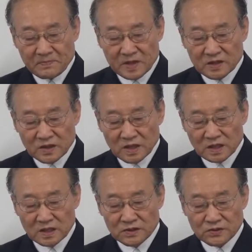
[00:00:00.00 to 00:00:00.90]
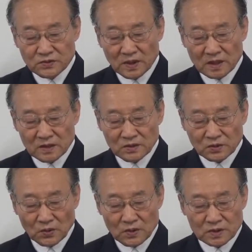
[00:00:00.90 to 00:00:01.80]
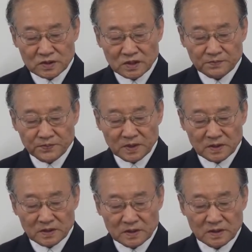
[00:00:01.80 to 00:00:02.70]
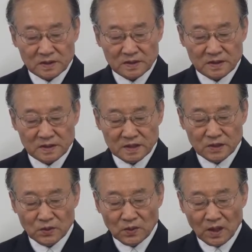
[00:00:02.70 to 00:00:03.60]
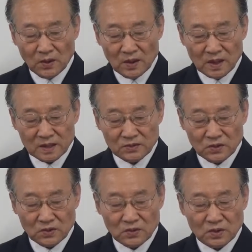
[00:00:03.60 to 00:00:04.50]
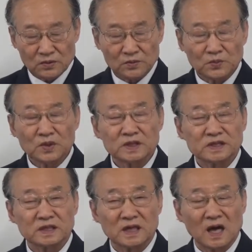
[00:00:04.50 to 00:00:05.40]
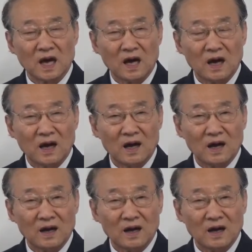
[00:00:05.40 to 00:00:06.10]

그들이 건축하는 돌 성벽은 여우가 올라가도 곧 무너지리라.